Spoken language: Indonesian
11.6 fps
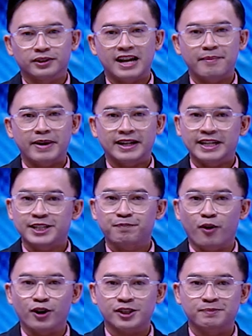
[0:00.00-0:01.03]
Turnamen
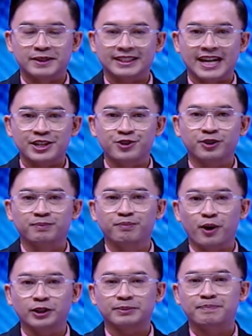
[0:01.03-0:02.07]
e-sports bertajuk
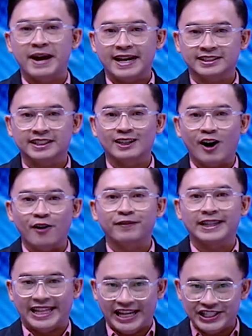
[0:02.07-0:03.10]
Bold Battle of
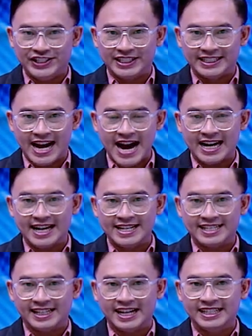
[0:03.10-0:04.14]
Legend akan
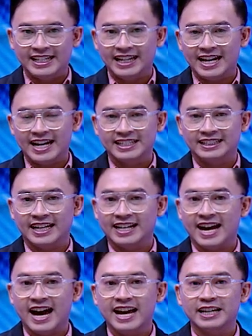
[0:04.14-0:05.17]
segera digelar di
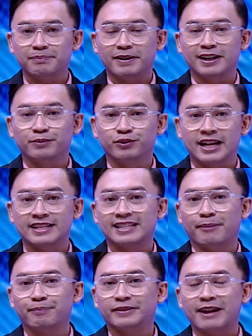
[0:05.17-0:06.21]
tanah air pada bulan
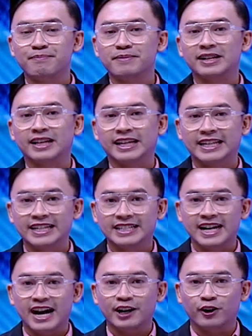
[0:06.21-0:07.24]
September
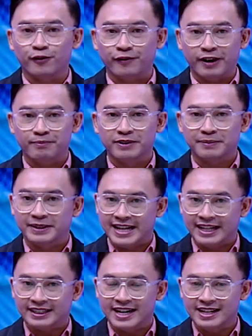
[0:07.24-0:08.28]
hingga November
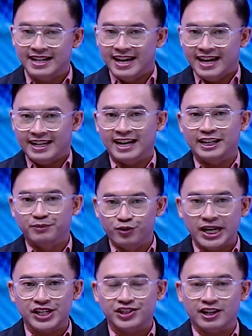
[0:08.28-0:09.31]
mendatang yang
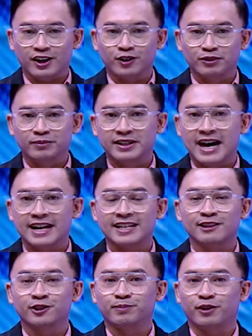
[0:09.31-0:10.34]
dibuka secara umum
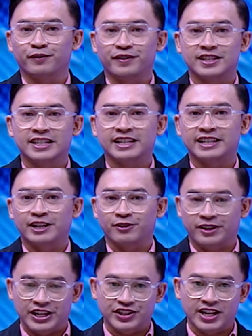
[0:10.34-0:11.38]
dari seluruh provinsi di
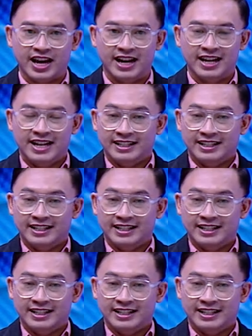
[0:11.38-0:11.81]
Indonesia.